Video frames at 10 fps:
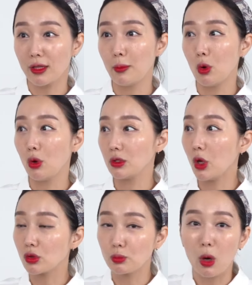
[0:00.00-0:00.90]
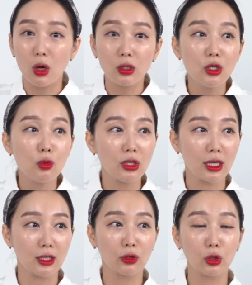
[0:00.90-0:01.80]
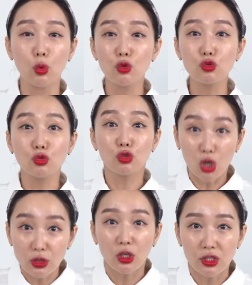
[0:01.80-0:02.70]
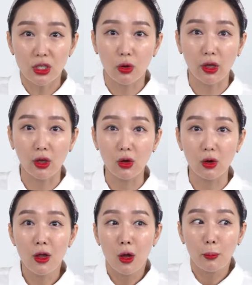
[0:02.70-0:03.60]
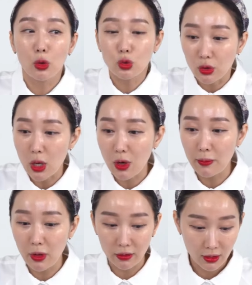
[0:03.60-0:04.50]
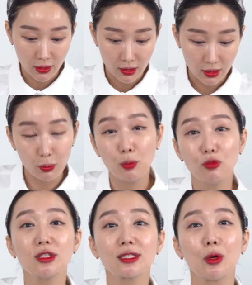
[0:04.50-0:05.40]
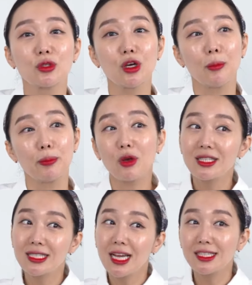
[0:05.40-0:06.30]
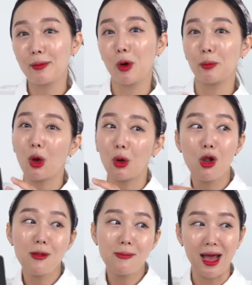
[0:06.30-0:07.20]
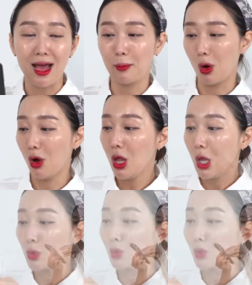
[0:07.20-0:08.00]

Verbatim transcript: 작가나 뭐, 여, 뭐 의원이나 이런데 돈을 수천 썼을 거예요. 음. 뭐 좋다고 하면 이거 뭐 문자 오죠. 몇 샷에 뭐, 몇 얼마, 뭐